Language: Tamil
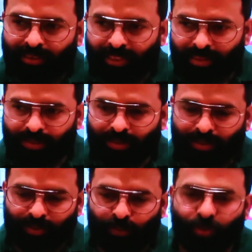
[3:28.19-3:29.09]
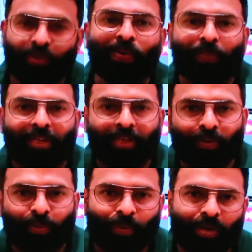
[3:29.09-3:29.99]
பயங்கரமான ஒரு ஒரு
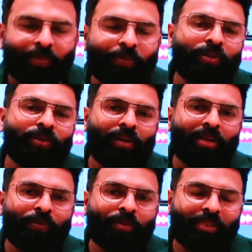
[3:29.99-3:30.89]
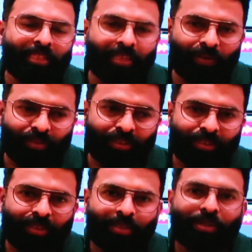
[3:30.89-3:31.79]
ஒரு மொராலிட்டி பேஸ்ட்
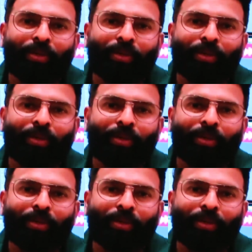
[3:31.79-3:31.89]
ஒரு